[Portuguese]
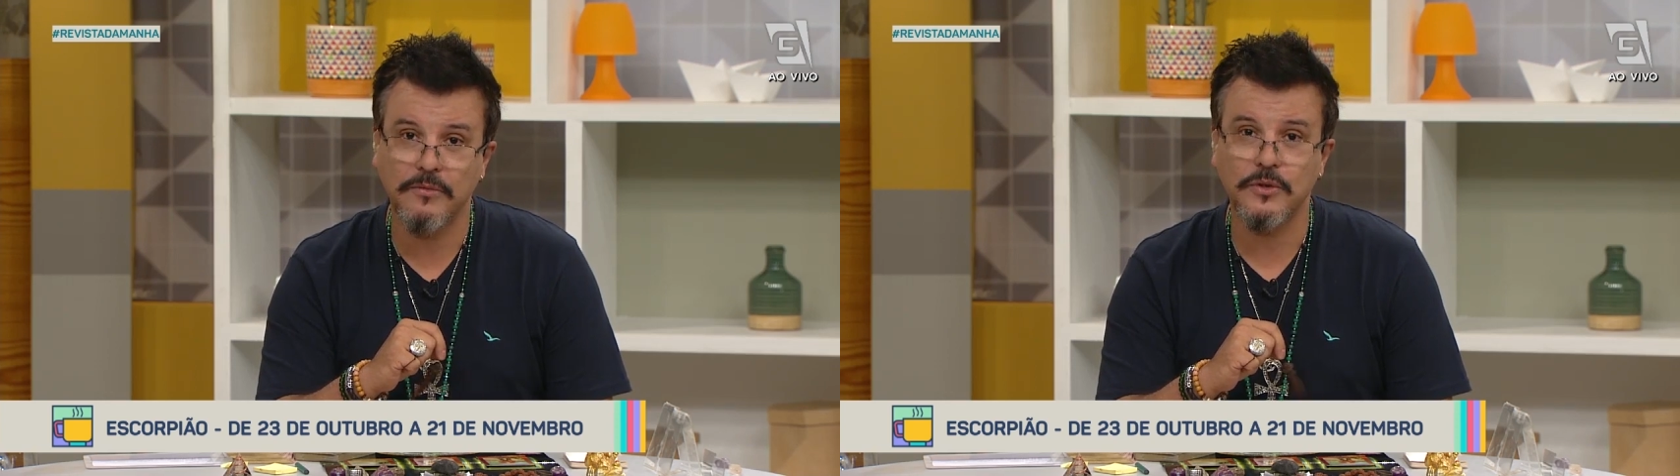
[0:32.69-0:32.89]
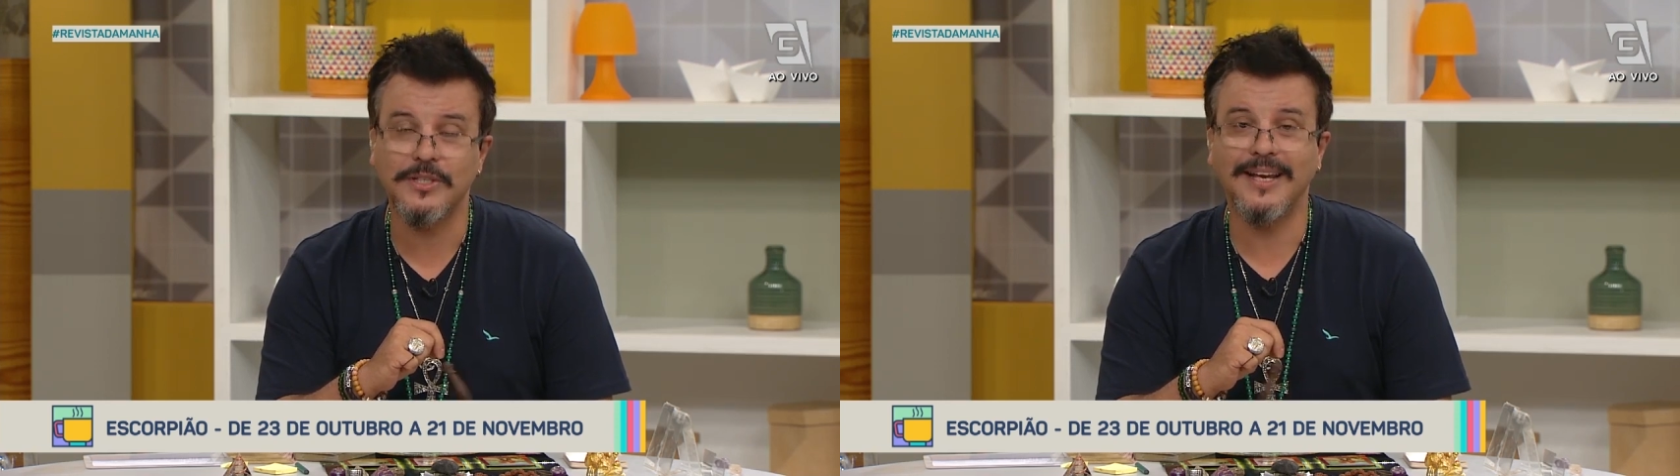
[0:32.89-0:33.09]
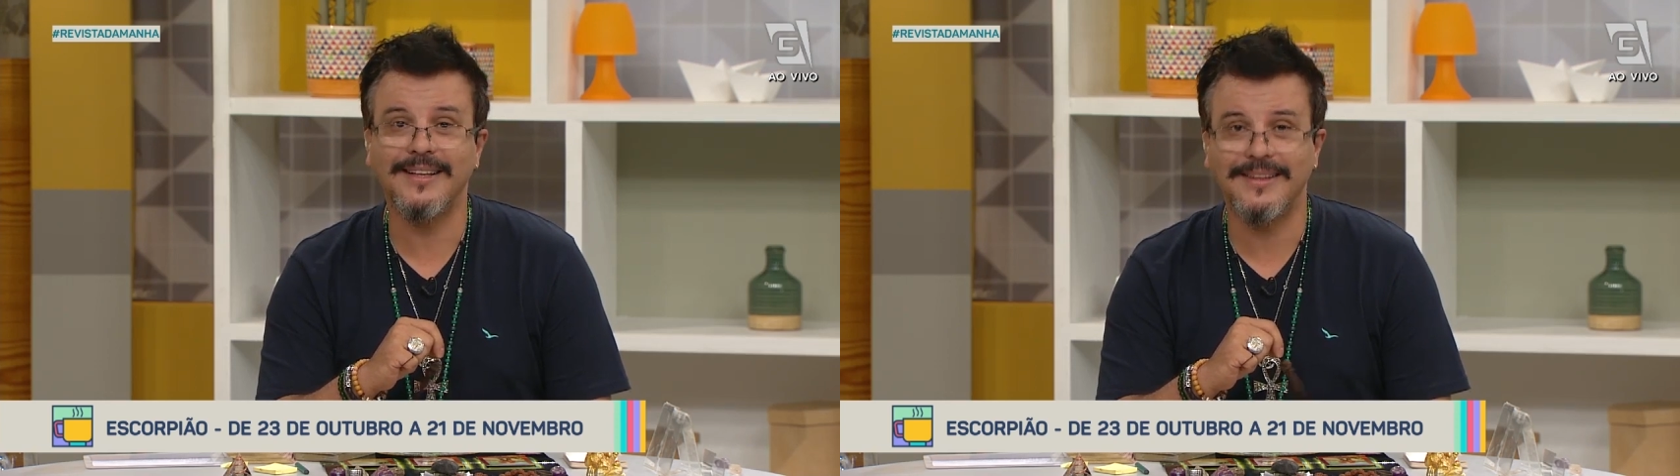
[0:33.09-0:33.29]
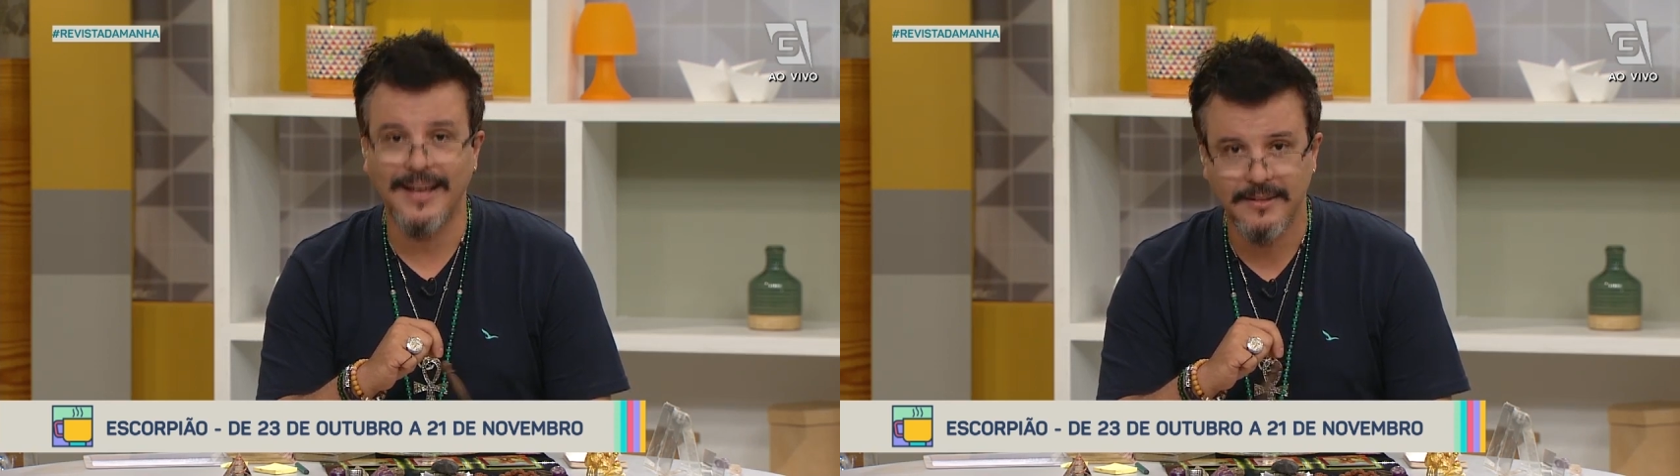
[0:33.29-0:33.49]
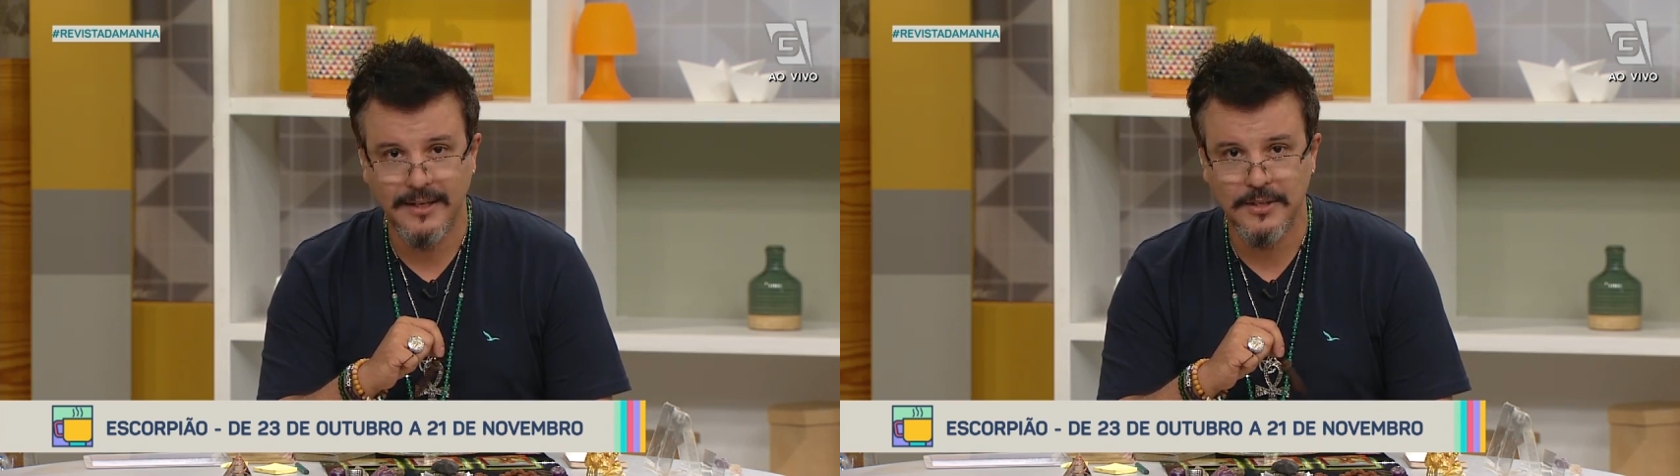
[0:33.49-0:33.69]
que você
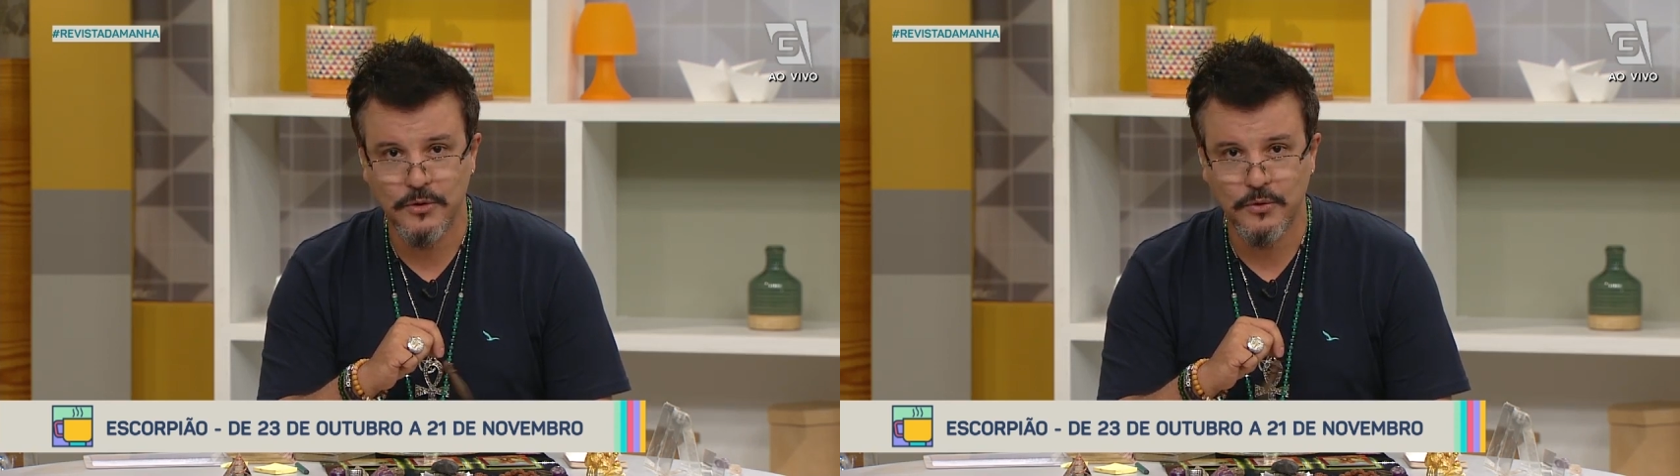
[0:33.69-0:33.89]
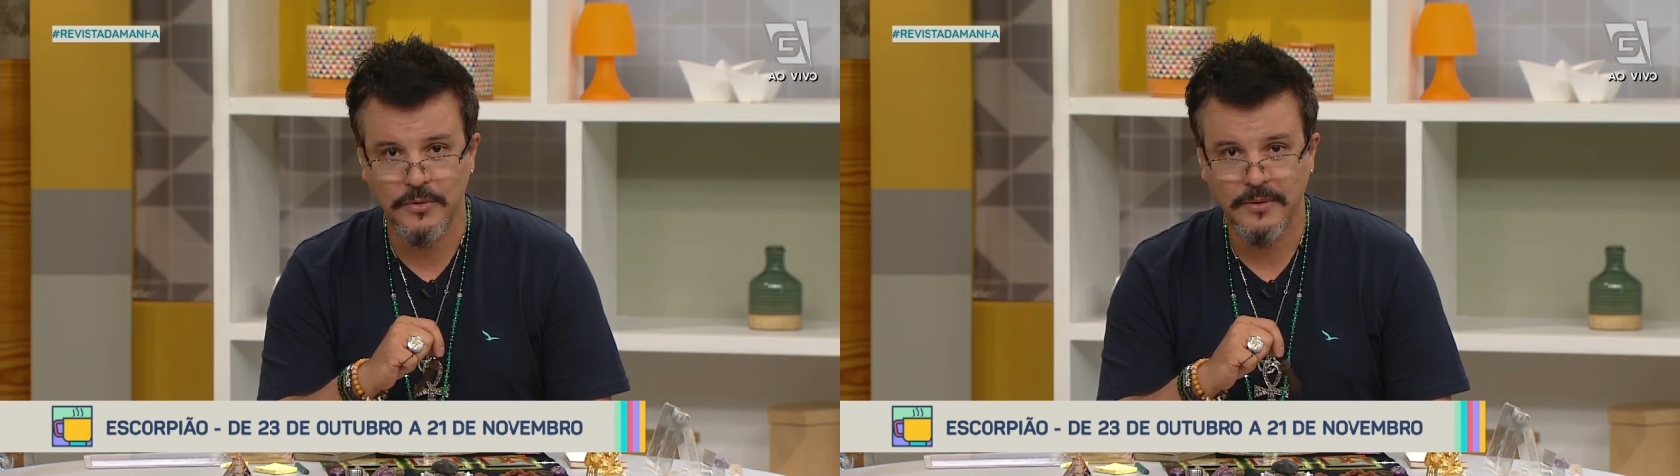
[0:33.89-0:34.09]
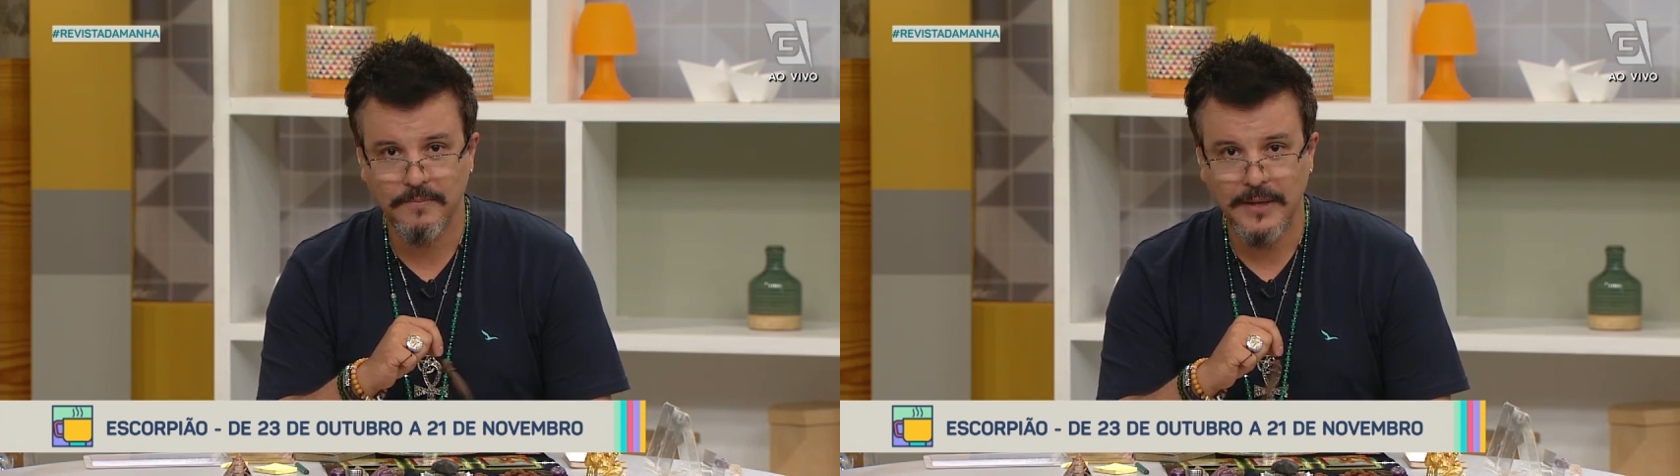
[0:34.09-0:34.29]
entenda isso.